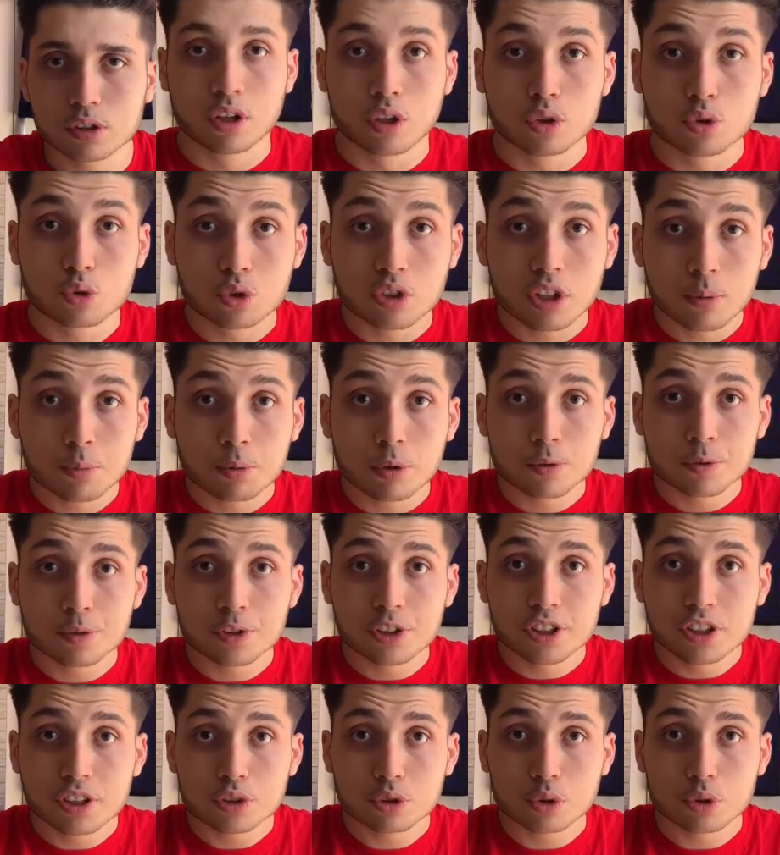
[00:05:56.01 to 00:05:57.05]
En tout cas, pour
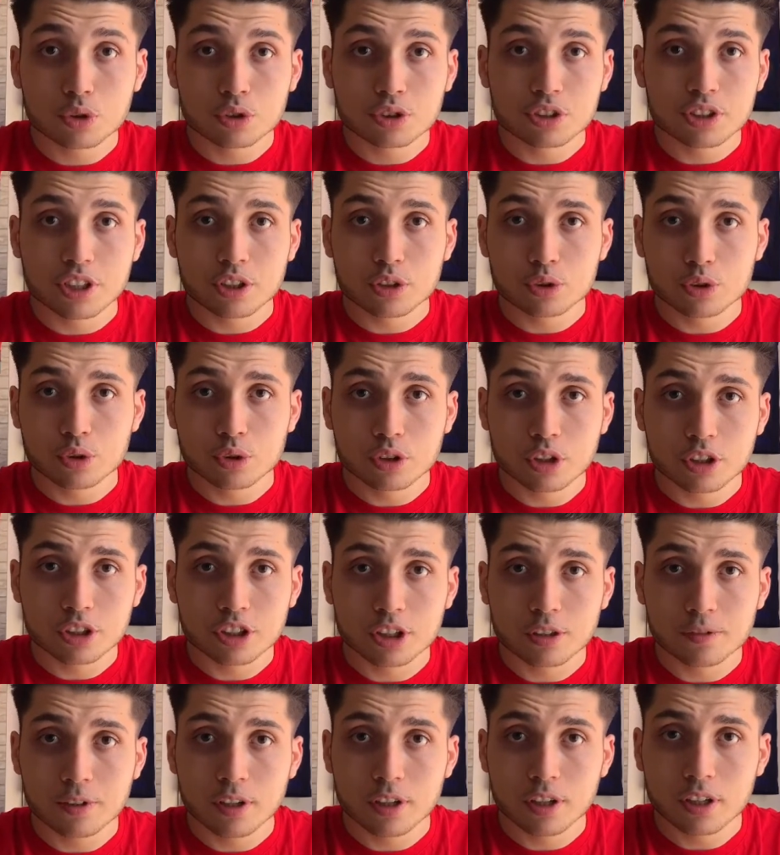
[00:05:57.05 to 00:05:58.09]
finir sur le sélectionneur qui
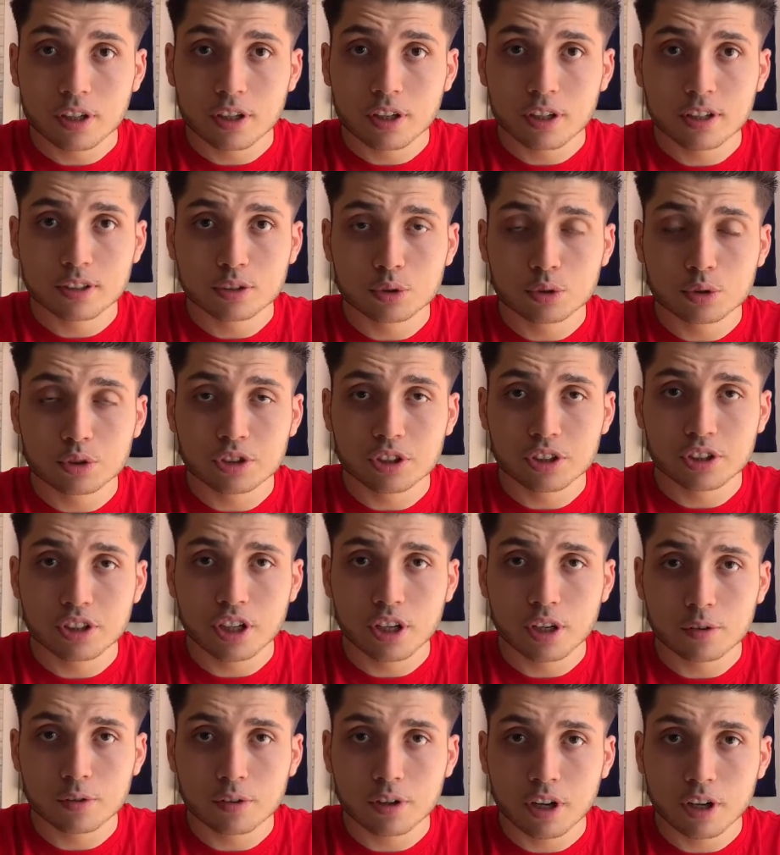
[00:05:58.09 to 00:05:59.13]
va succéder à,
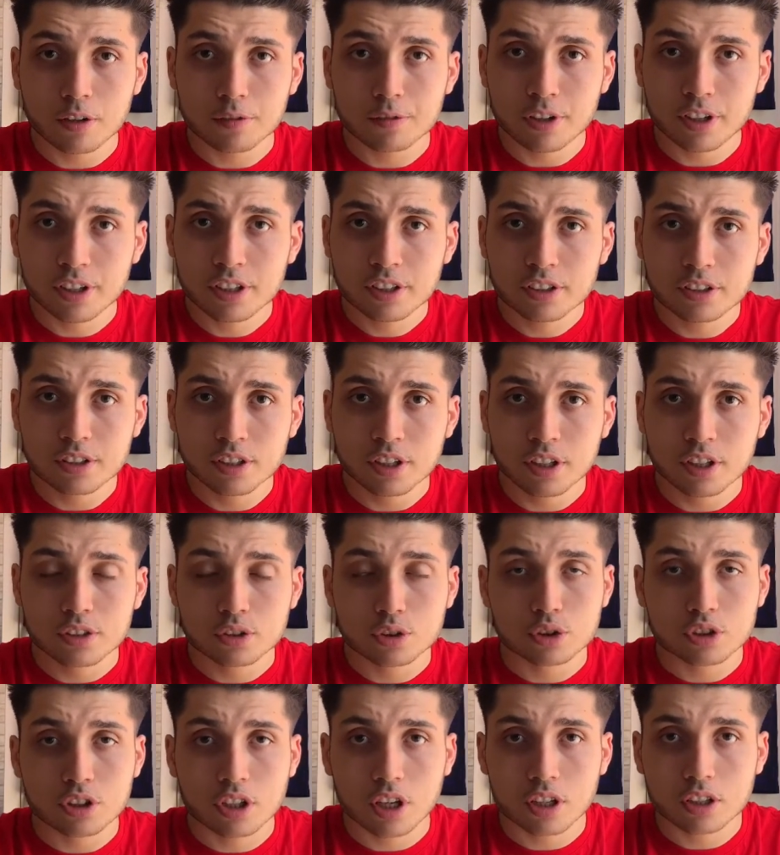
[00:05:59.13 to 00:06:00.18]
à ce
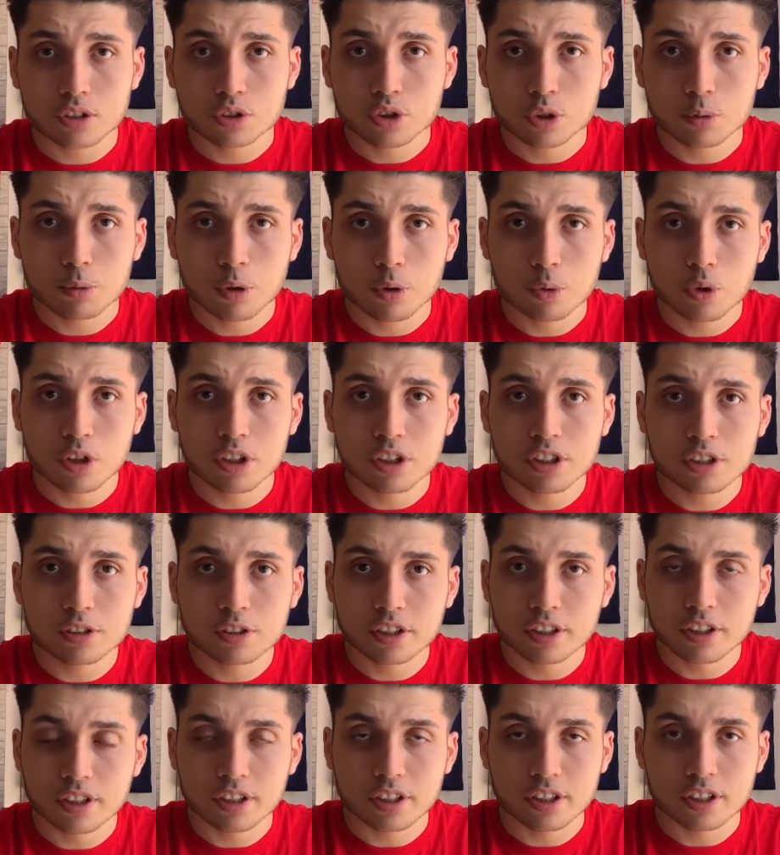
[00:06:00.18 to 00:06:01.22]
sera sûrement Walid
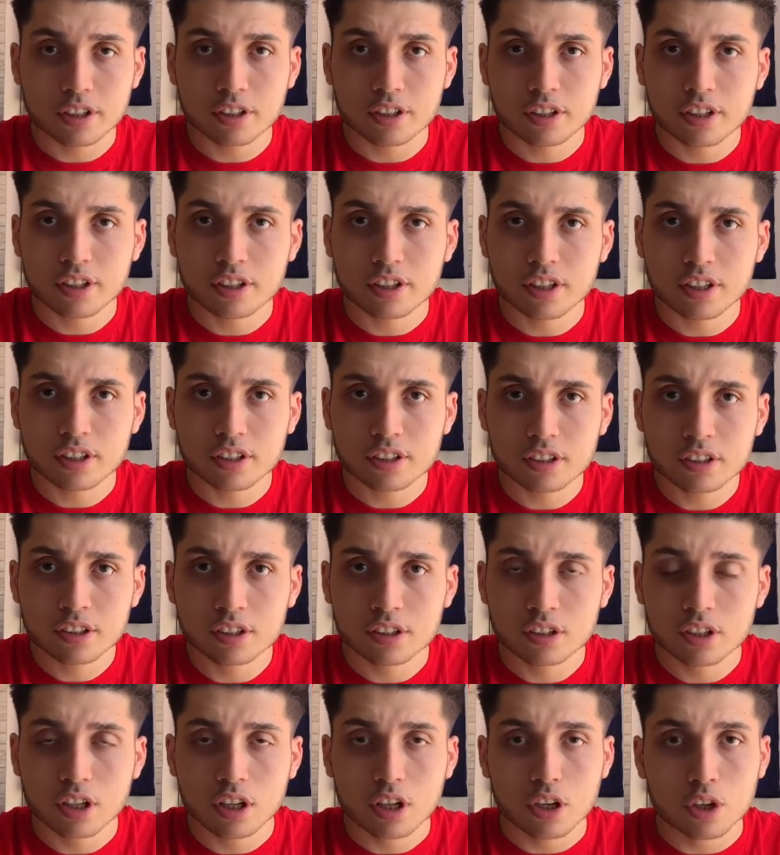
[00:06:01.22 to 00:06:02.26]
Regragui.
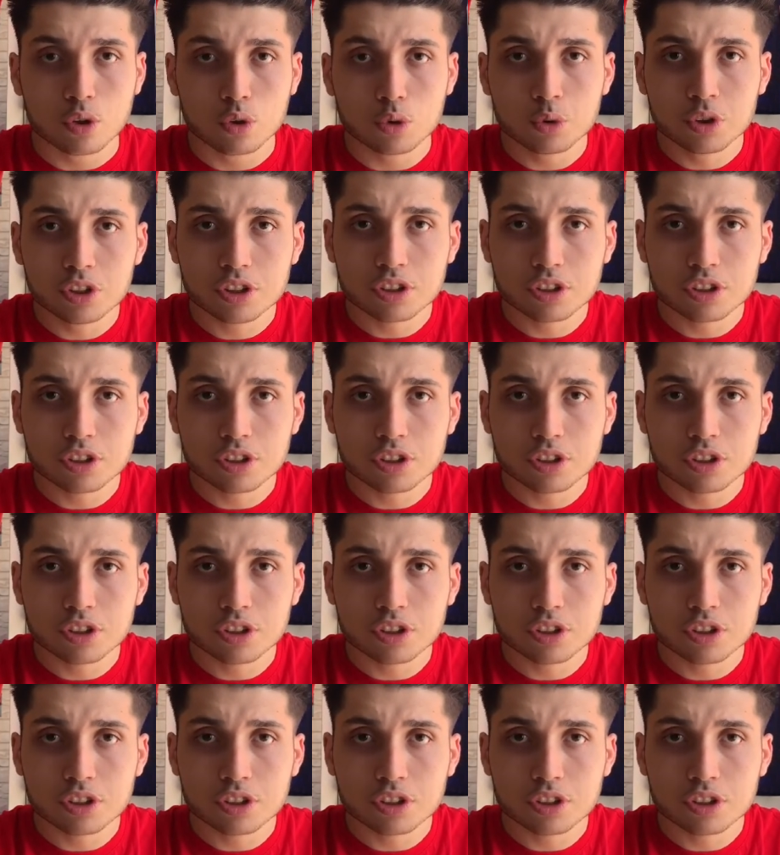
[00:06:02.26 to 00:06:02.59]
Lui,